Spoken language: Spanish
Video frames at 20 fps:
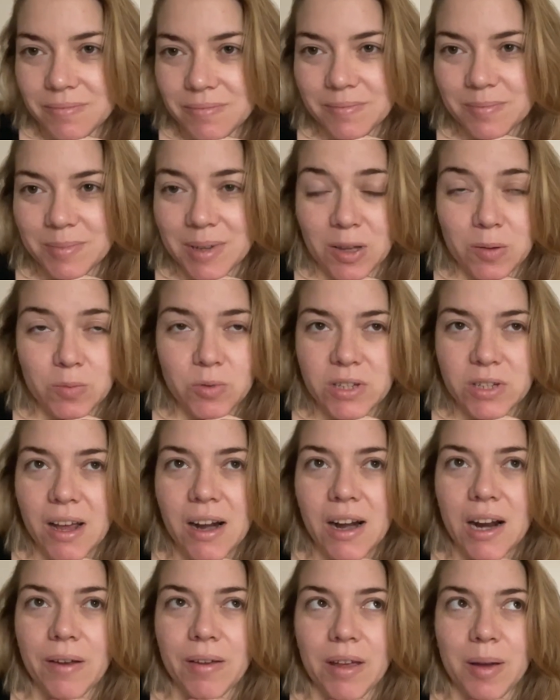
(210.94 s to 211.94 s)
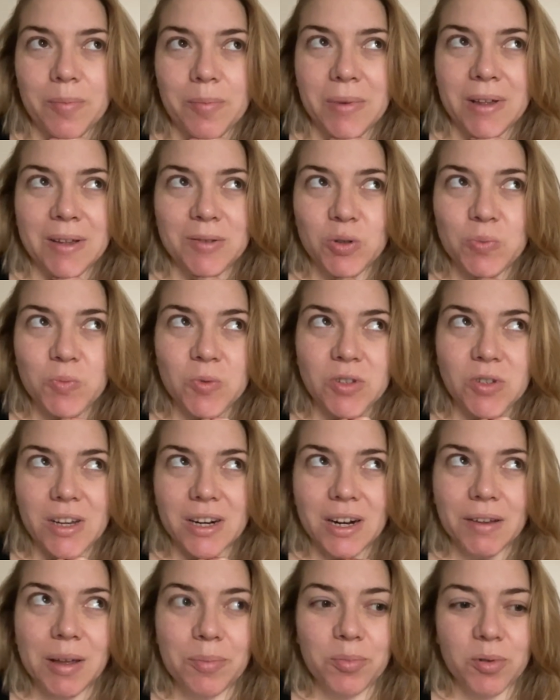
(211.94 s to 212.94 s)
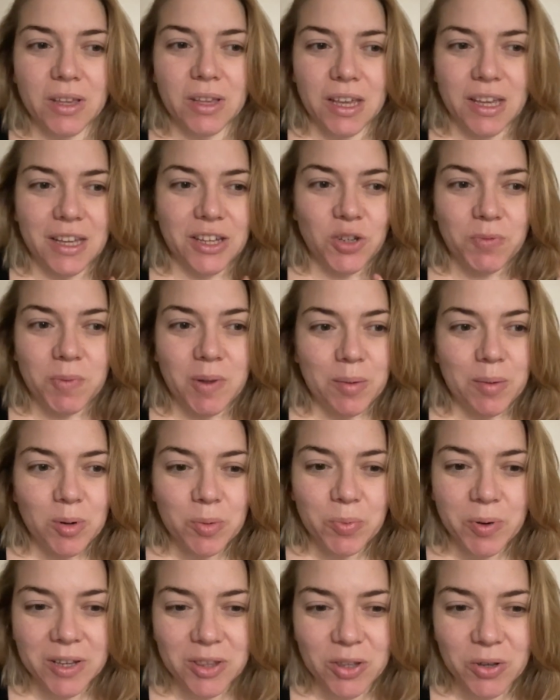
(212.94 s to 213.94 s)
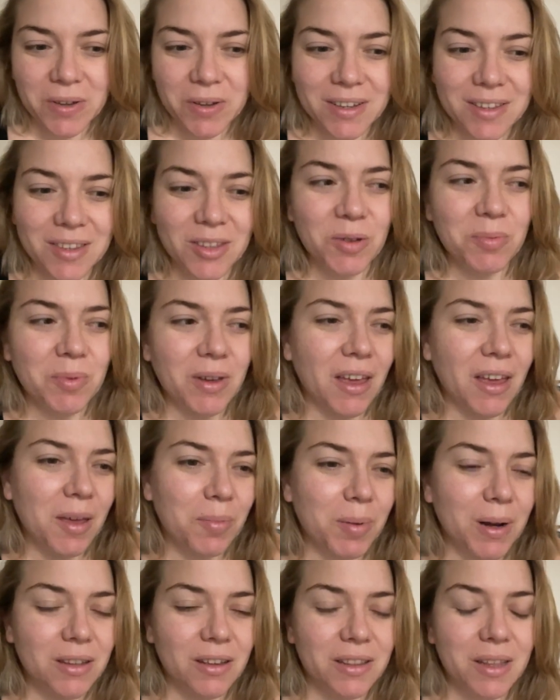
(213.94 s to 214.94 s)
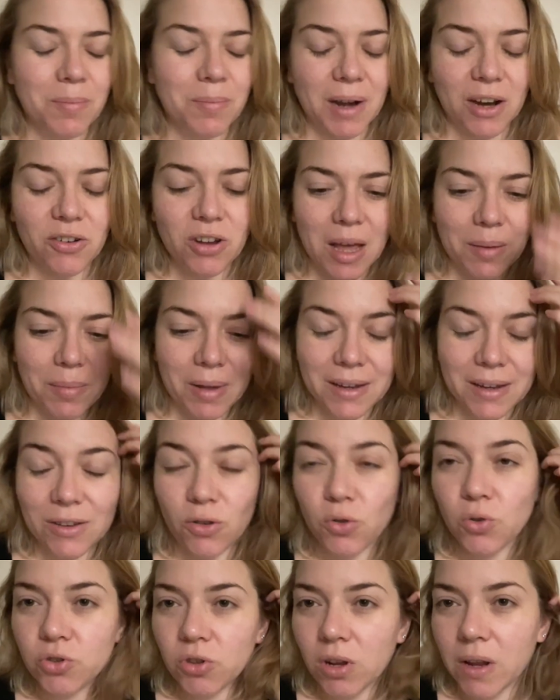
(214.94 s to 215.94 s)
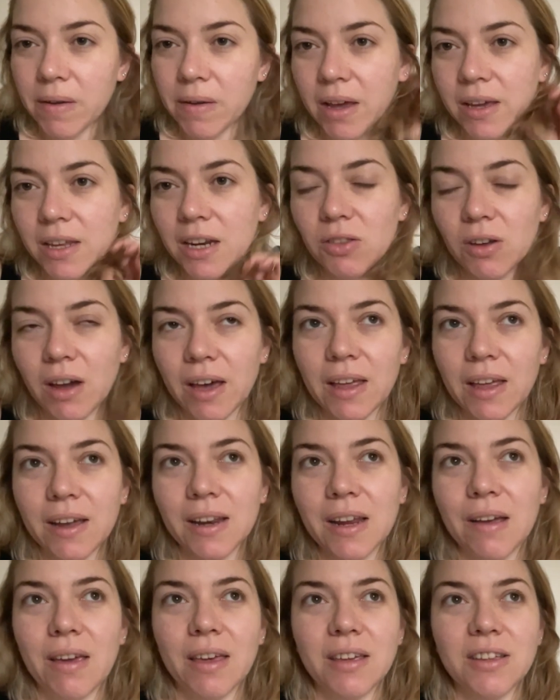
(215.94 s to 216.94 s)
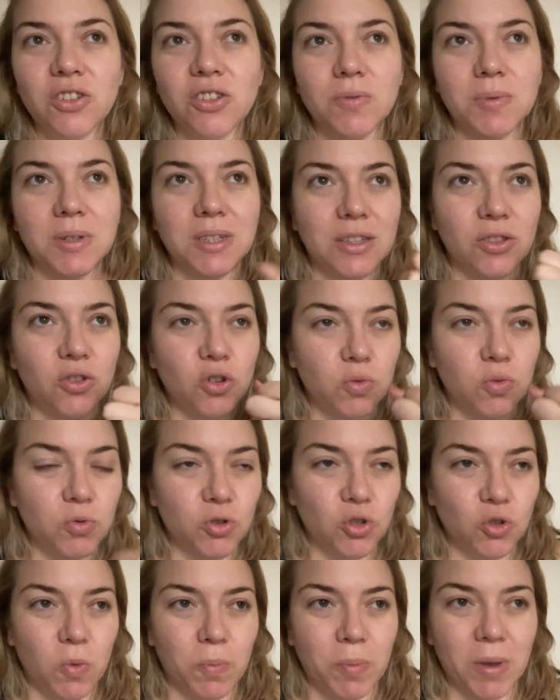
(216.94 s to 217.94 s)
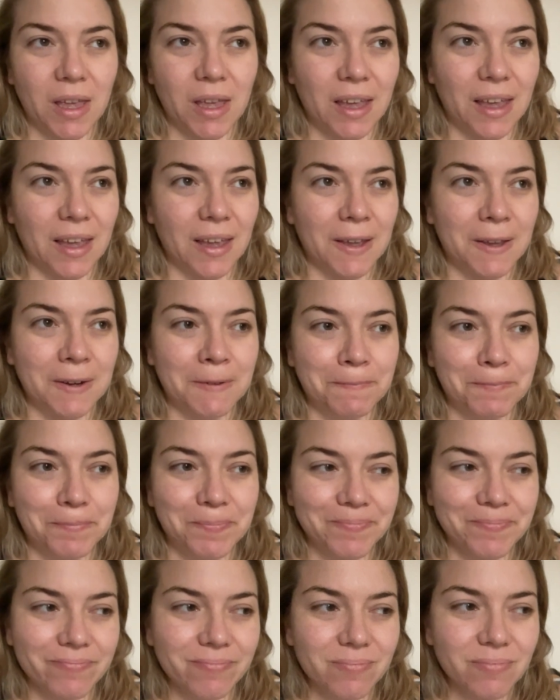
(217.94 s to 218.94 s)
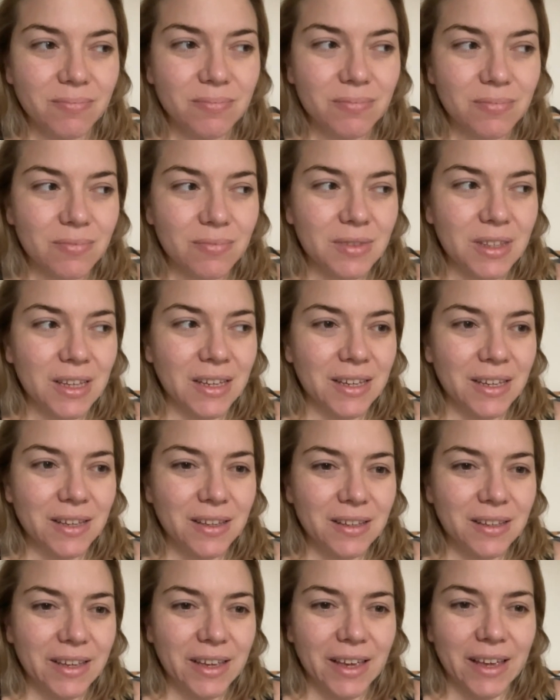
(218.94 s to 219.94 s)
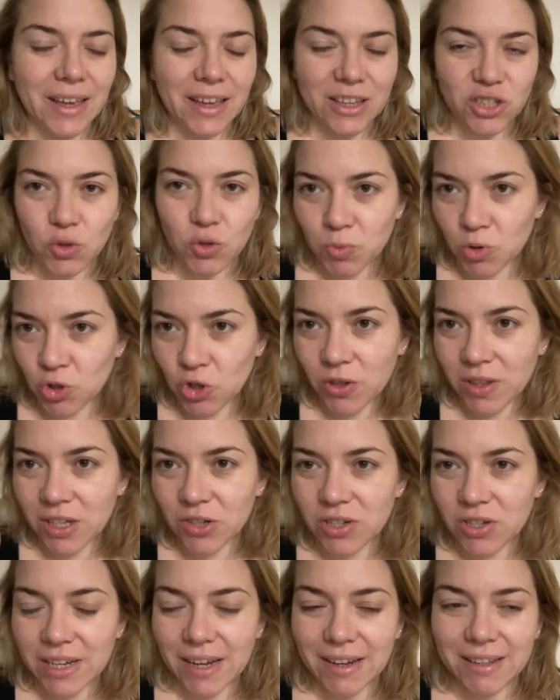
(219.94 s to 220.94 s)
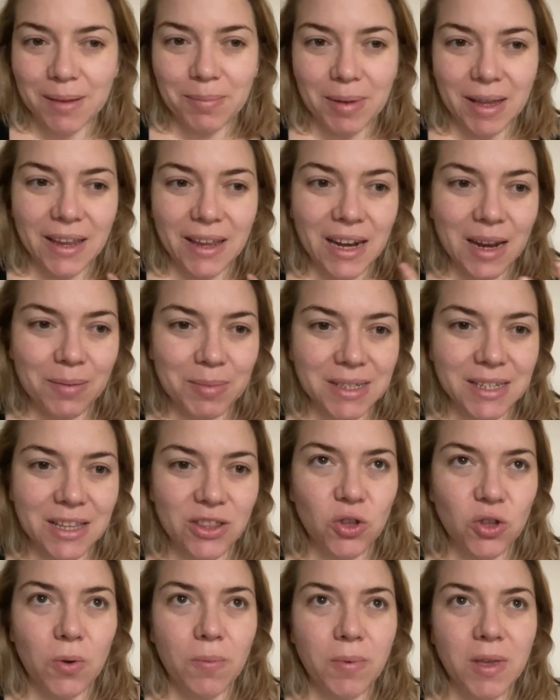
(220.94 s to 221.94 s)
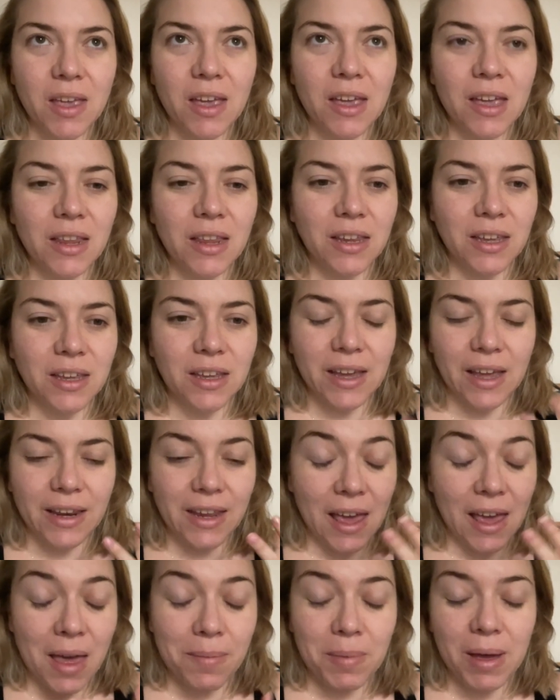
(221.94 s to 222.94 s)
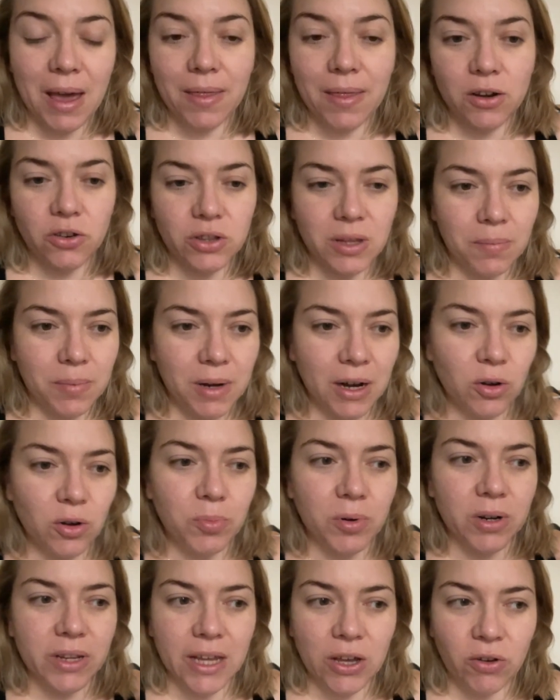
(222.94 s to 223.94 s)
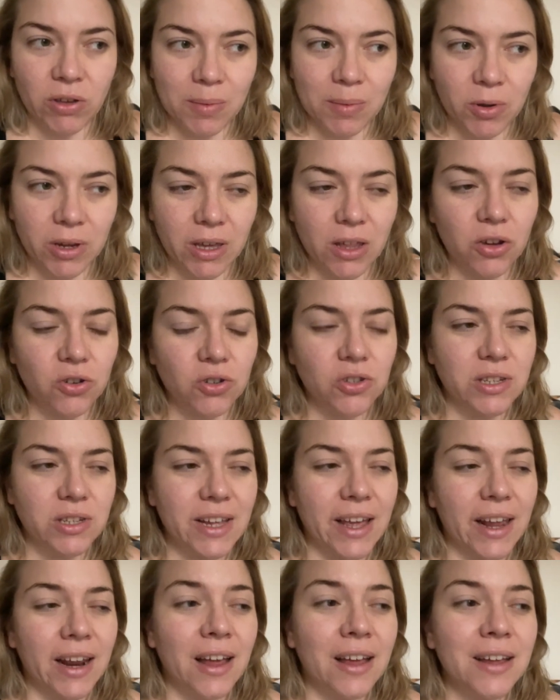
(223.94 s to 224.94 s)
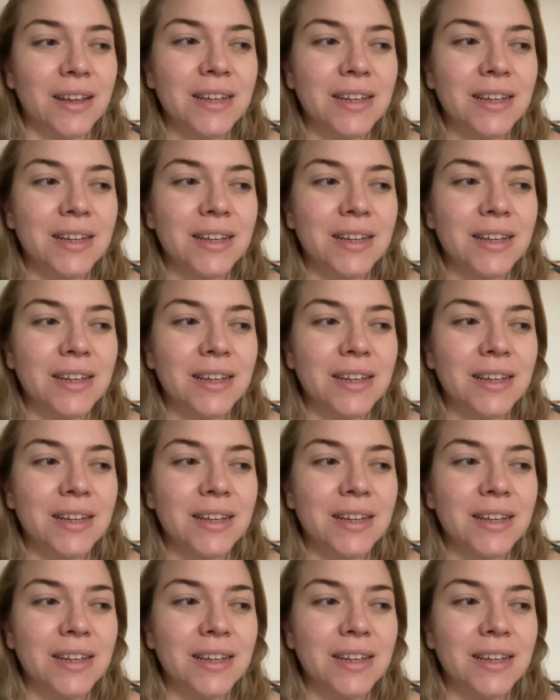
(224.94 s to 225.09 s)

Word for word: Me da mucha rabia, me ha hecho mucha rabia porque yo me había propuesto esto, me había despertado temprano. Además, justo le había escrito a Alan que me había dicho, me siento como súper... que he hecho un montón de cosas esta mañana, me siento bien y quería además hacerlo temprano porque hoy hemos quedado con Sara.